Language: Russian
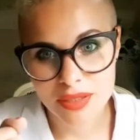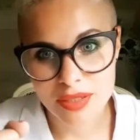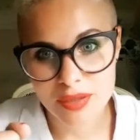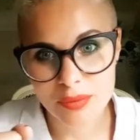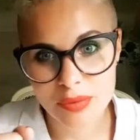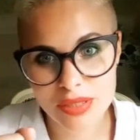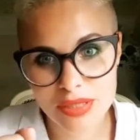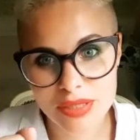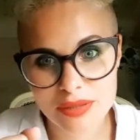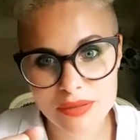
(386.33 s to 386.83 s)

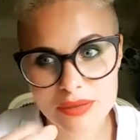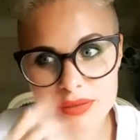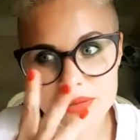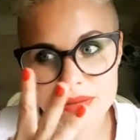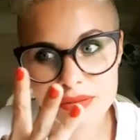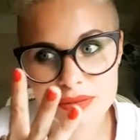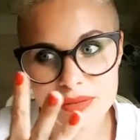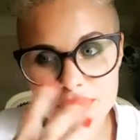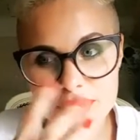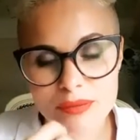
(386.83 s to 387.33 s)
Марин,
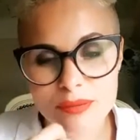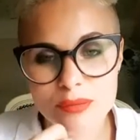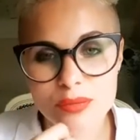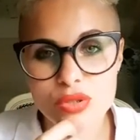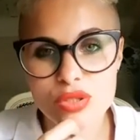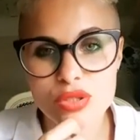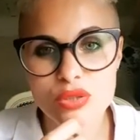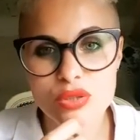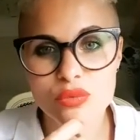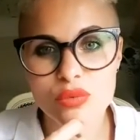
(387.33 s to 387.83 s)
э,
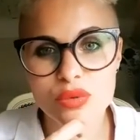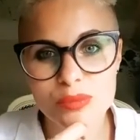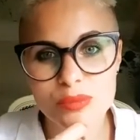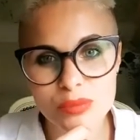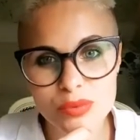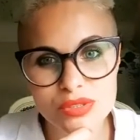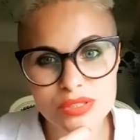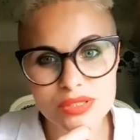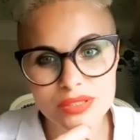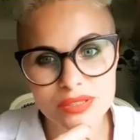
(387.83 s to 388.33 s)
может его
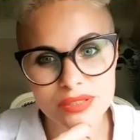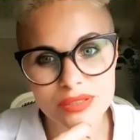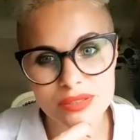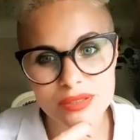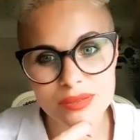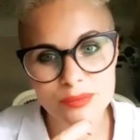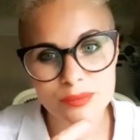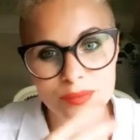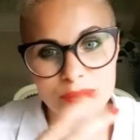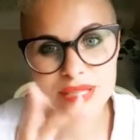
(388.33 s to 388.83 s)
отпустить?
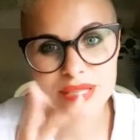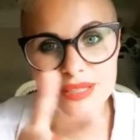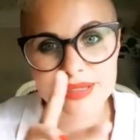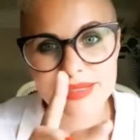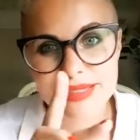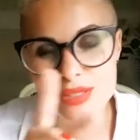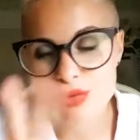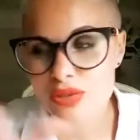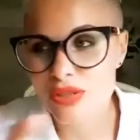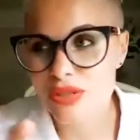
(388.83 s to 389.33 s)
Блин,
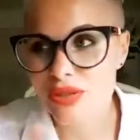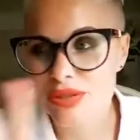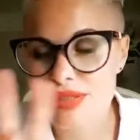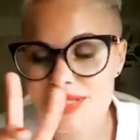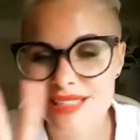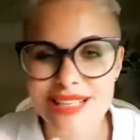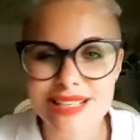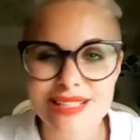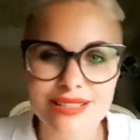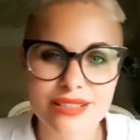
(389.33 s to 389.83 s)
насколько у нас
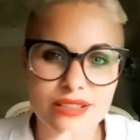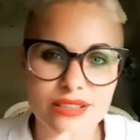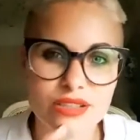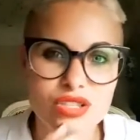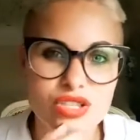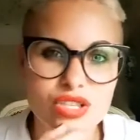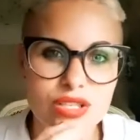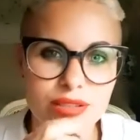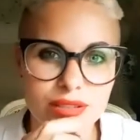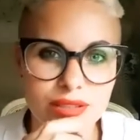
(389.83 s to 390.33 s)
разные
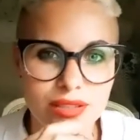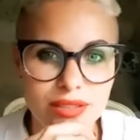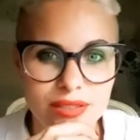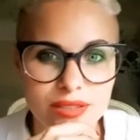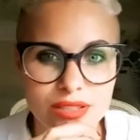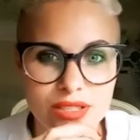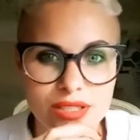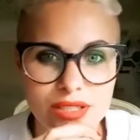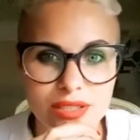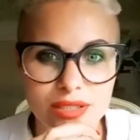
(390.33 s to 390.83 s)
отношения,
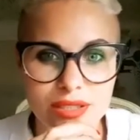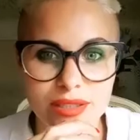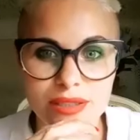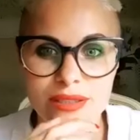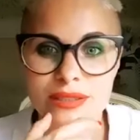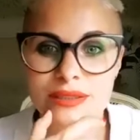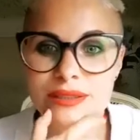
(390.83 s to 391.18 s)
конечно.